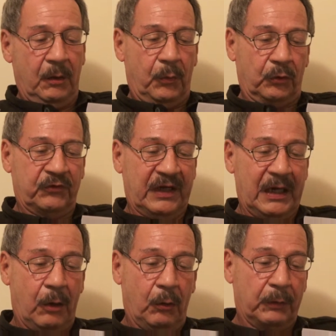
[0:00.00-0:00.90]
por ser
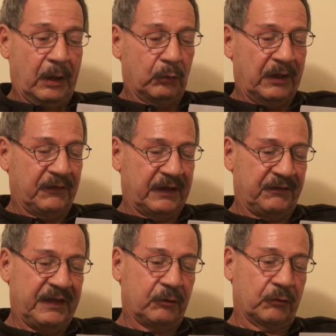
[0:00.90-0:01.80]
la obra un
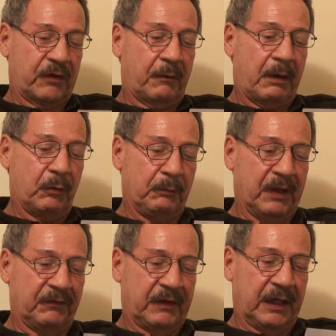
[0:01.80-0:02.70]
exquisito trabajo
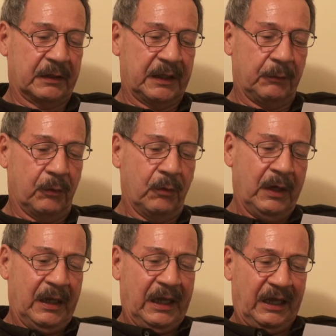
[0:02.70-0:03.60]
investigativo
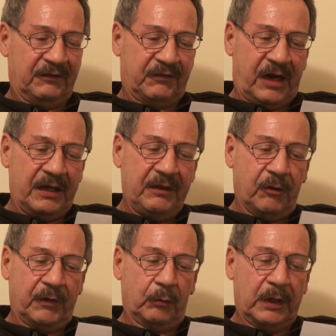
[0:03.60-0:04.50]

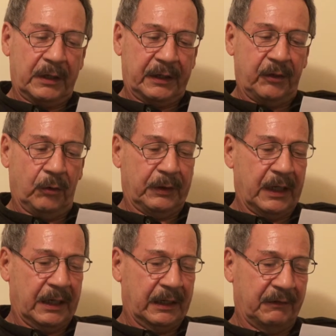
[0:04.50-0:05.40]
extraído de una región
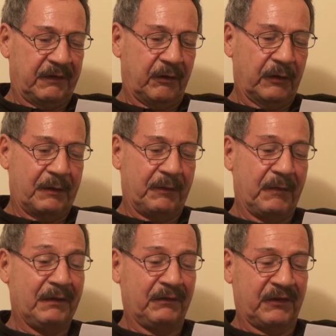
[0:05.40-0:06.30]
que ha carecido de
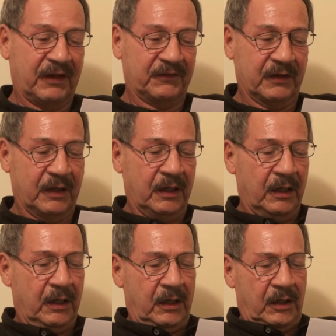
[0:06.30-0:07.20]
vivencias,
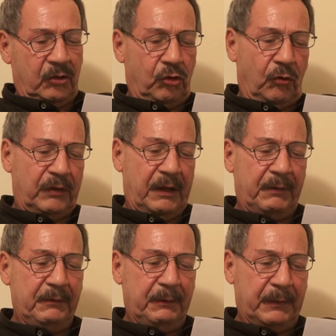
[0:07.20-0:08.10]
donde
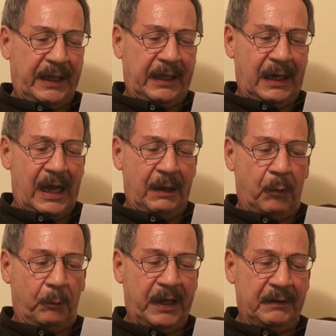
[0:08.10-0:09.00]
vibre la
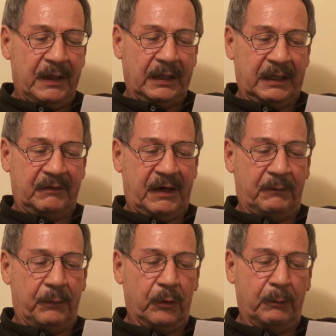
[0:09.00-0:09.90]
epopeya que
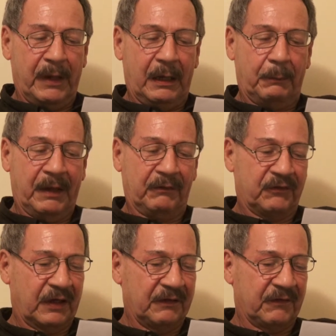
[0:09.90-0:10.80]
transforme el
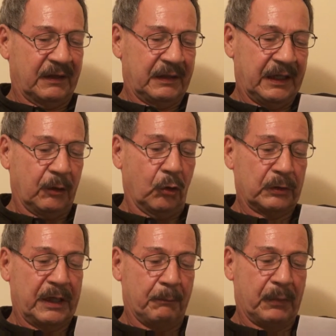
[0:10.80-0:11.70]
pensar y sentir
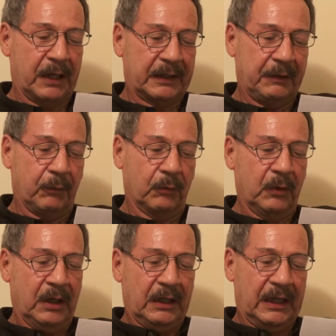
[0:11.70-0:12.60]
contemplativo
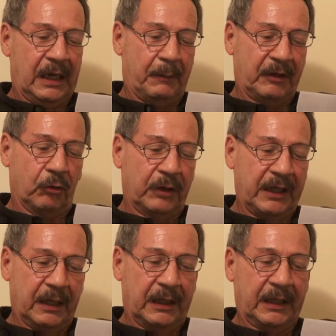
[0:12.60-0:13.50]
de la
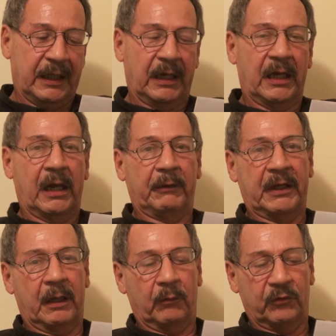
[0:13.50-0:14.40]
mayoría de quienes la
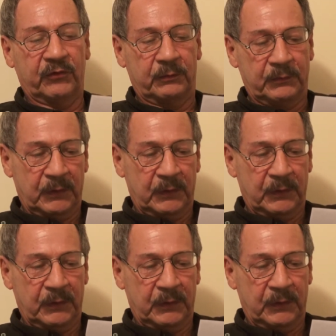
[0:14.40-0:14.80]
habitamos.